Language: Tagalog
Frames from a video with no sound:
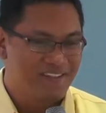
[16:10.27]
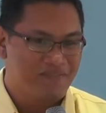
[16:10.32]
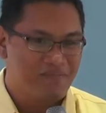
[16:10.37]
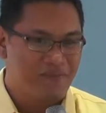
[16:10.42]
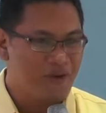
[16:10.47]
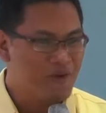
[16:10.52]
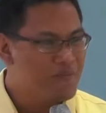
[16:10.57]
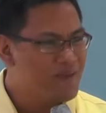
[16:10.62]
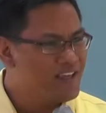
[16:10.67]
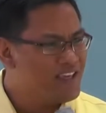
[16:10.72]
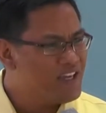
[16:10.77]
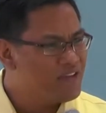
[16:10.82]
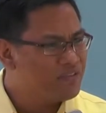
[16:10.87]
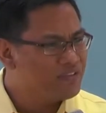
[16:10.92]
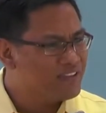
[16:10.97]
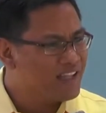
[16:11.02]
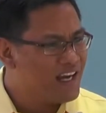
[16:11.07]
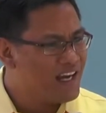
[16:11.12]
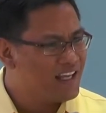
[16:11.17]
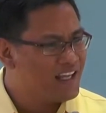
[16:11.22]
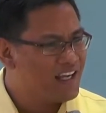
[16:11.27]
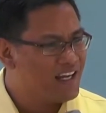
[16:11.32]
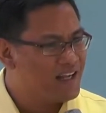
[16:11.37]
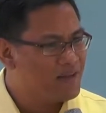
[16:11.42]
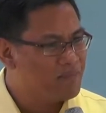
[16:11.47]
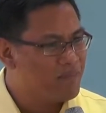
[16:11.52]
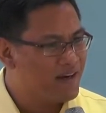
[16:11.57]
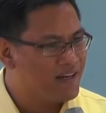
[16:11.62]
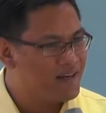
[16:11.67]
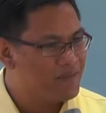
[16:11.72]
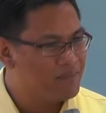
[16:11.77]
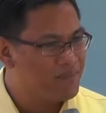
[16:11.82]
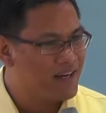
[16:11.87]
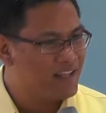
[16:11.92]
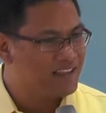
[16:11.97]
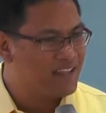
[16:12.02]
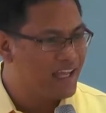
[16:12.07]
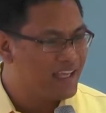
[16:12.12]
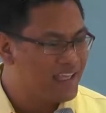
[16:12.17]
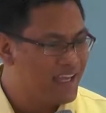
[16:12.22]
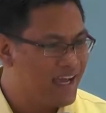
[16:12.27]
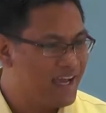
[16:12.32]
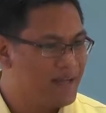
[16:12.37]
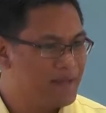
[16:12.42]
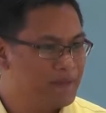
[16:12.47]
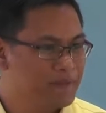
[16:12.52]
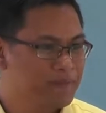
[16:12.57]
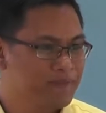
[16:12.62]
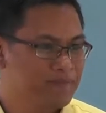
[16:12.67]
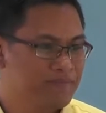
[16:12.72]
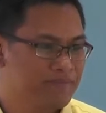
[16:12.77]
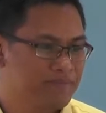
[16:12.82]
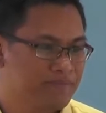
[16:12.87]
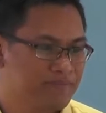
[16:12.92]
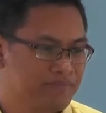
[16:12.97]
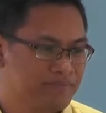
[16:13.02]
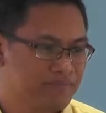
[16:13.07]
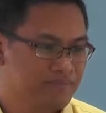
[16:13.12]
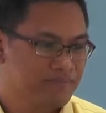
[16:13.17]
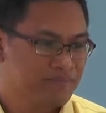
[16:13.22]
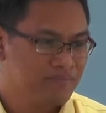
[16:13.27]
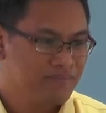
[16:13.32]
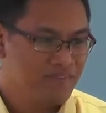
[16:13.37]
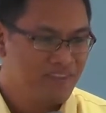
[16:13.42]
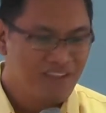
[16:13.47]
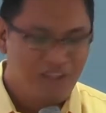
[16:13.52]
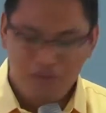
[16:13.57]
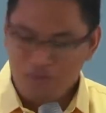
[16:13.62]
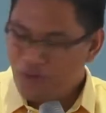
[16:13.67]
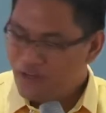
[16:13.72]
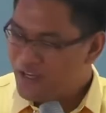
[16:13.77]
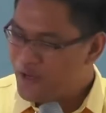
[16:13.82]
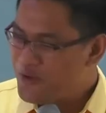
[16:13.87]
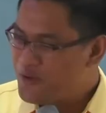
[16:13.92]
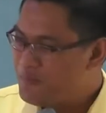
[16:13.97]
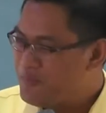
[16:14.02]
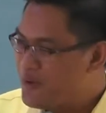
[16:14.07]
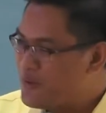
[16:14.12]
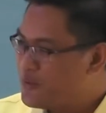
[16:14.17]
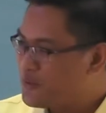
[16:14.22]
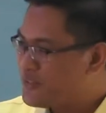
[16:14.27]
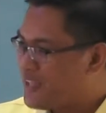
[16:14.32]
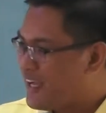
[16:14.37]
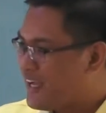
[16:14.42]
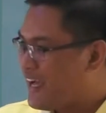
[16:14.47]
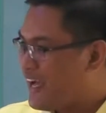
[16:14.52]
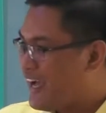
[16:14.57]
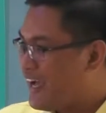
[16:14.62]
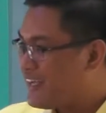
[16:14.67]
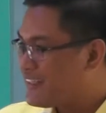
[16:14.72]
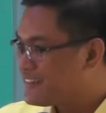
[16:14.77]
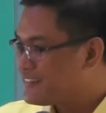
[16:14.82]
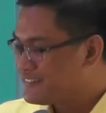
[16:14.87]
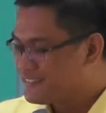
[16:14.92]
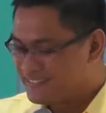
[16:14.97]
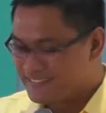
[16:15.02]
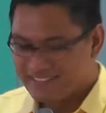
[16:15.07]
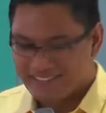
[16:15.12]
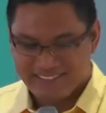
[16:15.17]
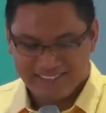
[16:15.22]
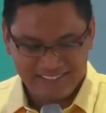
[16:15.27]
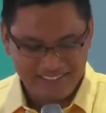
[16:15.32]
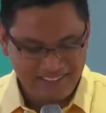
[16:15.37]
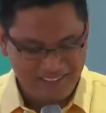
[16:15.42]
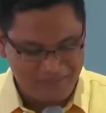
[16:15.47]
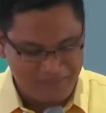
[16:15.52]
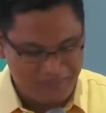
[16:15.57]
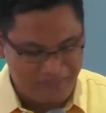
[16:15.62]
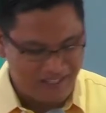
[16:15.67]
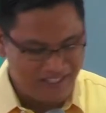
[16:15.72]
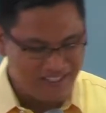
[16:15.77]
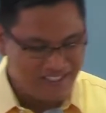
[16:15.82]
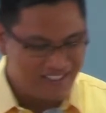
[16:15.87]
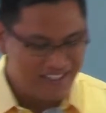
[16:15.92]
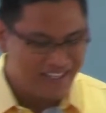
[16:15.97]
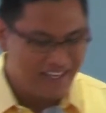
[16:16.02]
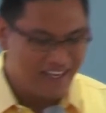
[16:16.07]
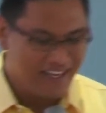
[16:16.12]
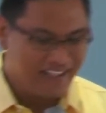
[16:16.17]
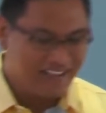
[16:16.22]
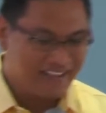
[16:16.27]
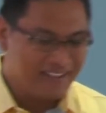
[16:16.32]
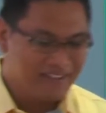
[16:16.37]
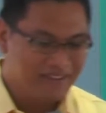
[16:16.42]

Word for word: Pero may gift talaga ng pananampalataya. Huwag kayong mangutang ha. Praise God.